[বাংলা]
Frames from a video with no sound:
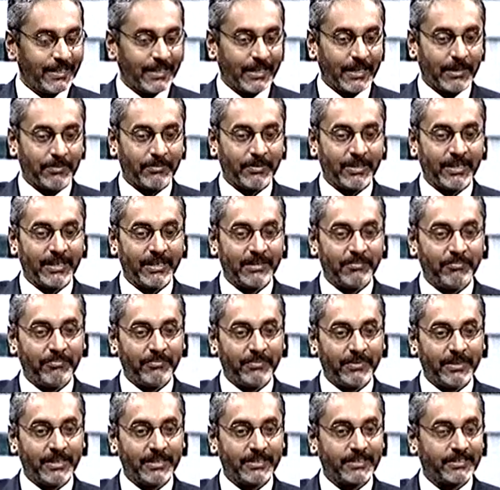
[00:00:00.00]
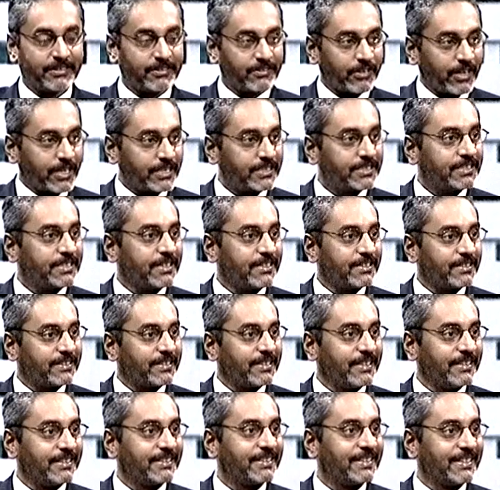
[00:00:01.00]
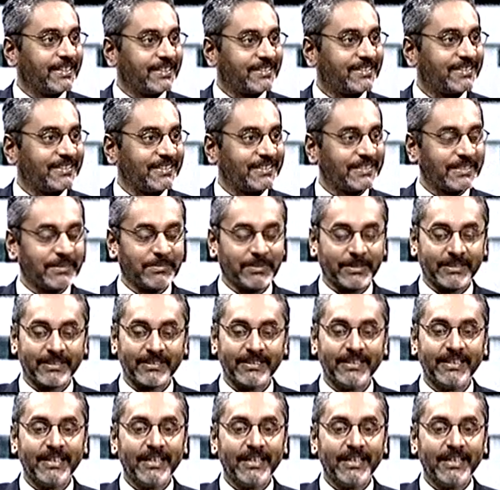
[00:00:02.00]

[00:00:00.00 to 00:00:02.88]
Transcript: আমরা স্ট্রাকচার্ড হেলথ কেয়ার সিস্টেম আছে